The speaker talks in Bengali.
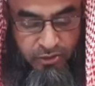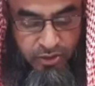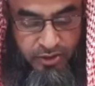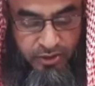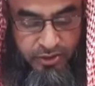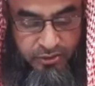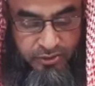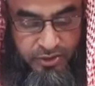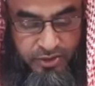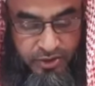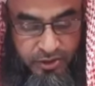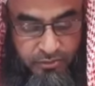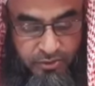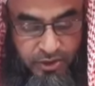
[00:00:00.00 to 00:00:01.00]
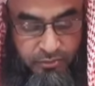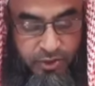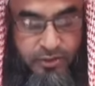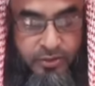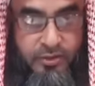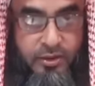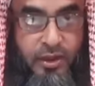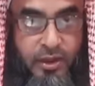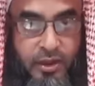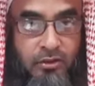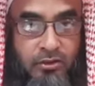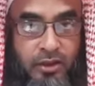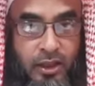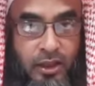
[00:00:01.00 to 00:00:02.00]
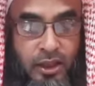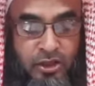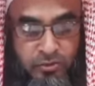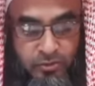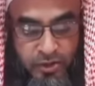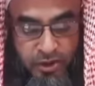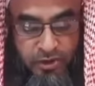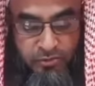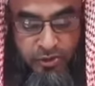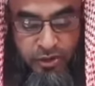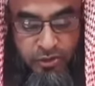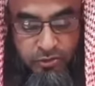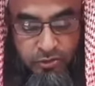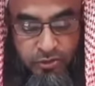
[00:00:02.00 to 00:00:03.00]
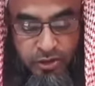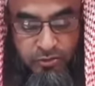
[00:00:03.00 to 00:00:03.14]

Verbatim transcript: আরও হাদিস রয়েছে ইবিন আব্বাস রাজি আল্লাহ তালা আনহমা থেকে বর্ণিত